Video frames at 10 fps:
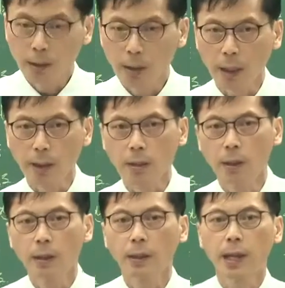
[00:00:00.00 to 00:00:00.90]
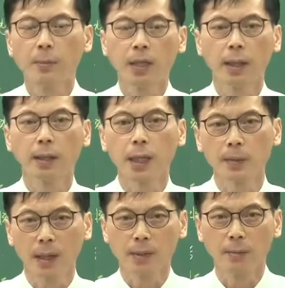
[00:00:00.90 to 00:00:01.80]
자 그래서 다음 시간에 다시
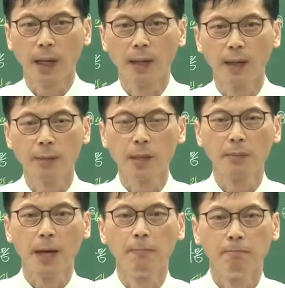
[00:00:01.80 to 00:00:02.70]
뵙겠습니다. 감사합니다.